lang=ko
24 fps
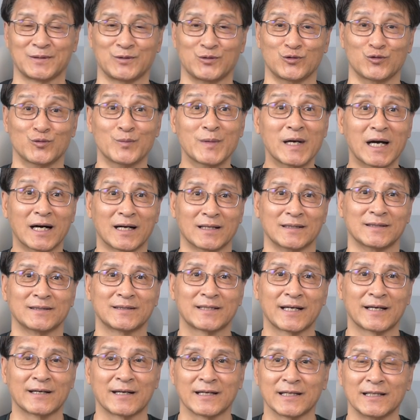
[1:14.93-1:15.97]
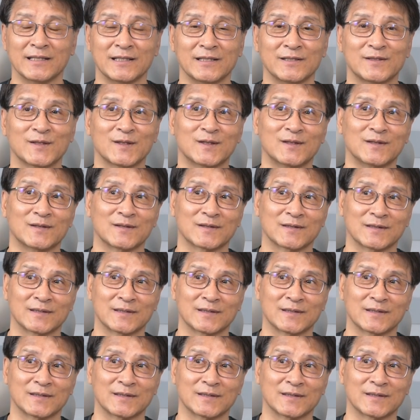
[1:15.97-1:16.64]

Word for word: 유명한 산악인이죠.